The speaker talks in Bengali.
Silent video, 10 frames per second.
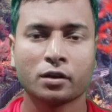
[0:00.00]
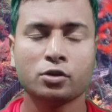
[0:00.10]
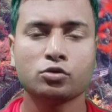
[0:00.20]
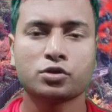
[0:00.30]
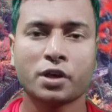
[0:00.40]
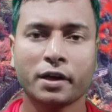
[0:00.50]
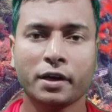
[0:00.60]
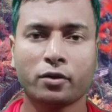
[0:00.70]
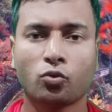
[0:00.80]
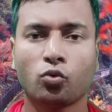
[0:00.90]
কিন্তু
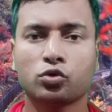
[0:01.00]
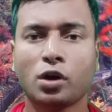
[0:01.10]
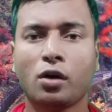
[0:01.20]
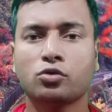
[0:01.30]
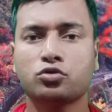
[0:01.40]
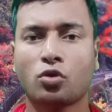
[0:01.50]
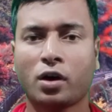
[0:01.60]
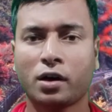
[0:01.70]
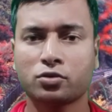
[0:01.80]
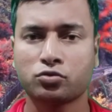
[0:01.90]
সেখানে কোথাও
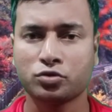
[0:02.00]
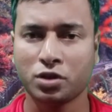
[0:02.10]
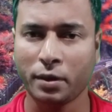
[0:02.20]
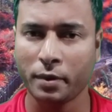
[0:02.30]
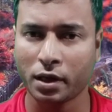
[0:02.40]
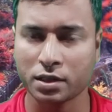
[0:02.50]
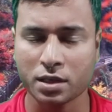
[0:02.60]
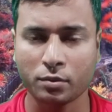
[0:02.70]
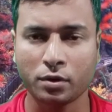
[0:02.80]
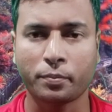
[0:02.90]
সখারা সূর্যদেবের কাছে
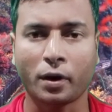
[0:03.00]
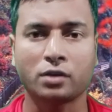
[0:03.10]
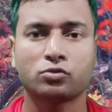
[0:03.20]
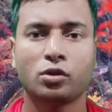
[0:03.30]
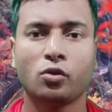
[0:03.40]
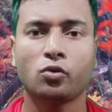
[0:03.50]
এমন প্রার্থনাও